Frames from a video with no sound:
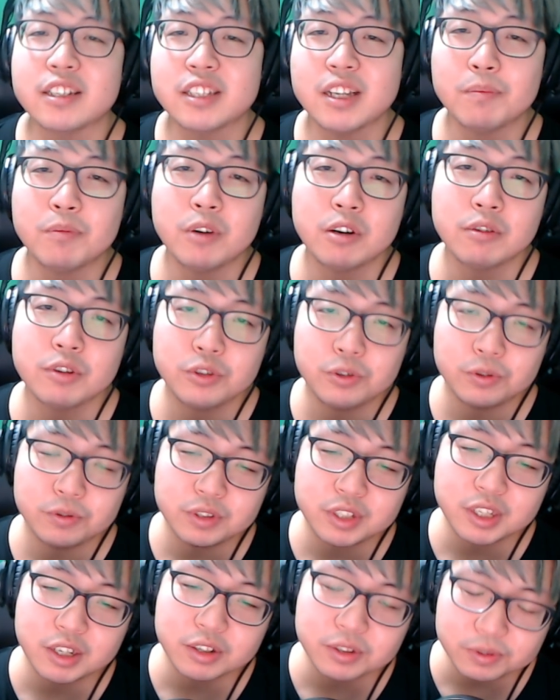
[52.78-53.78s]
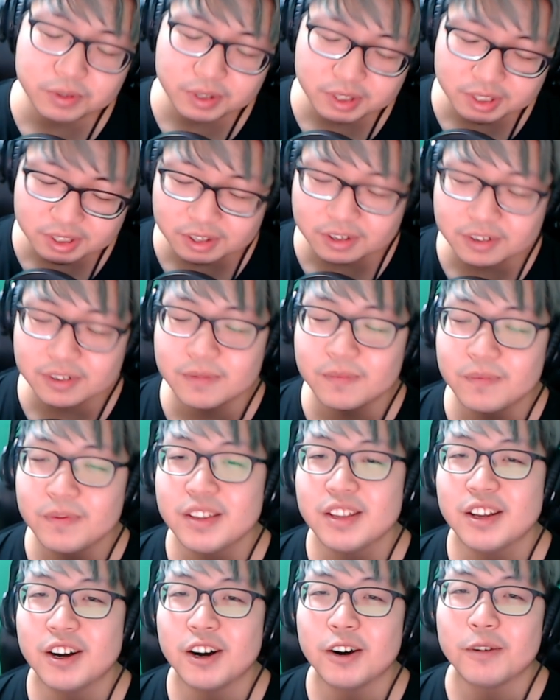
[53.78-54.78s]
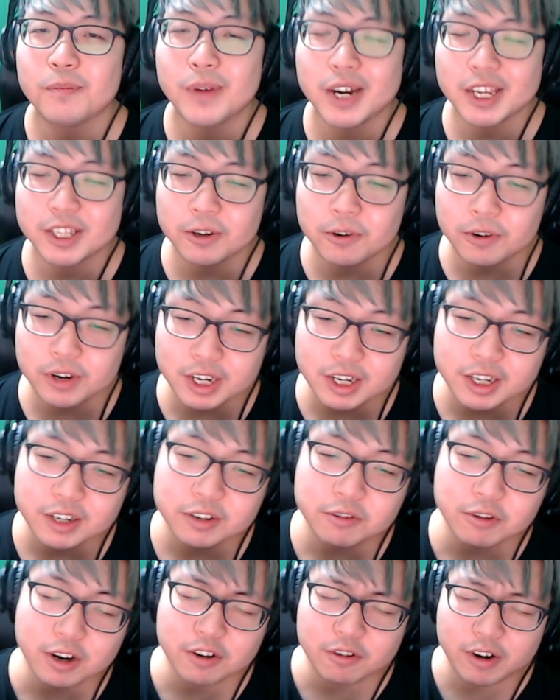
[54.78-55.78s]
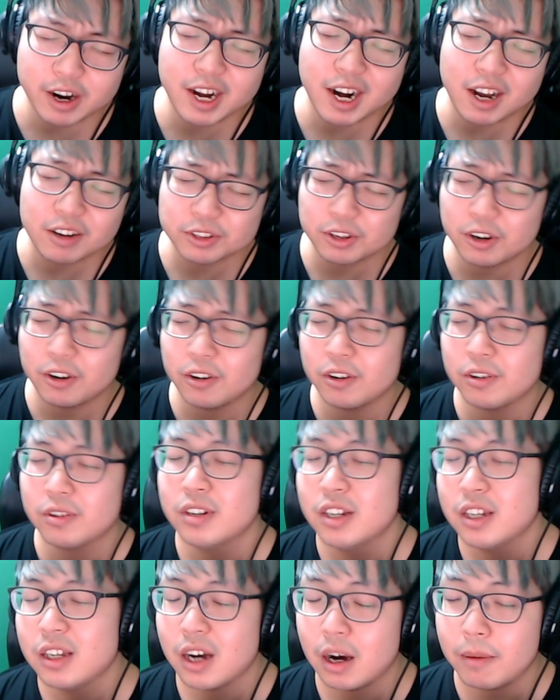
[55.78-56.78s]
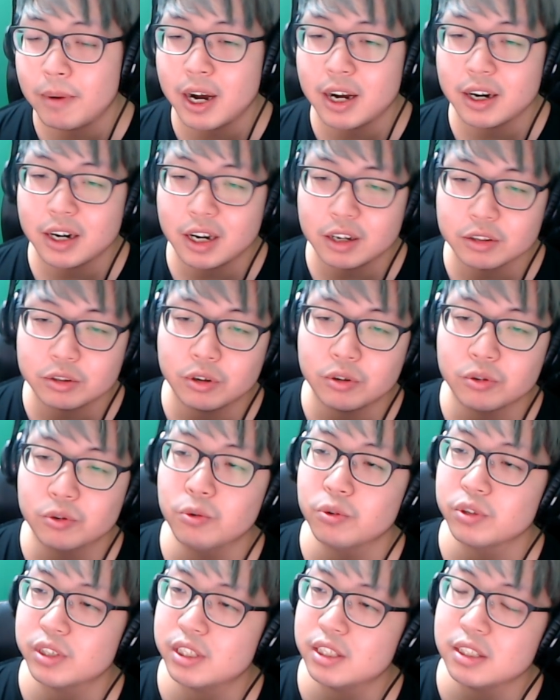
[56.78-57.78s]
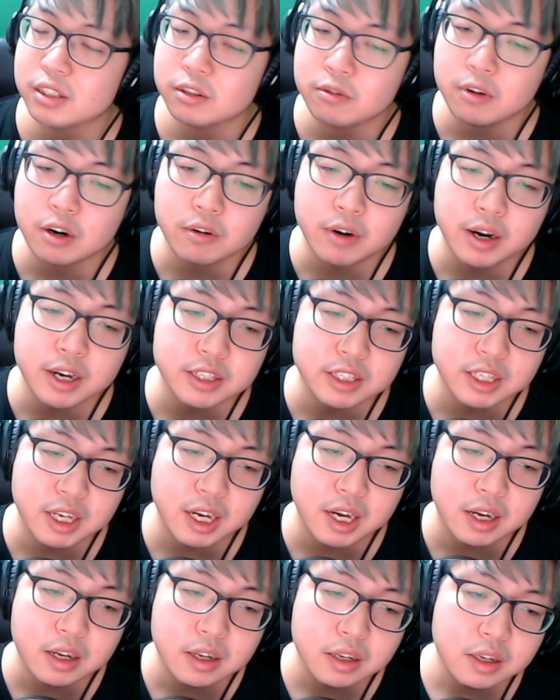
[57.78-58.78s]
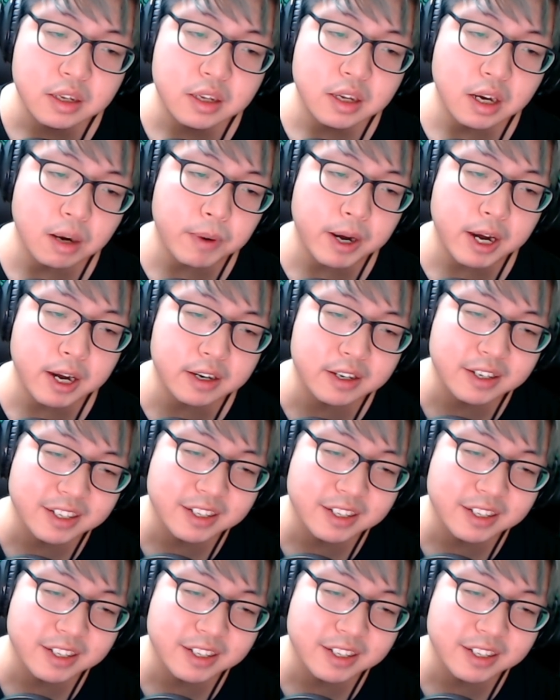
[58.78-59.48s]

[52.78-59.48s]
下，不然会取消追踪。哦，拜托了，关怀老头，好不好？老头弱势，关怀一下，好不好？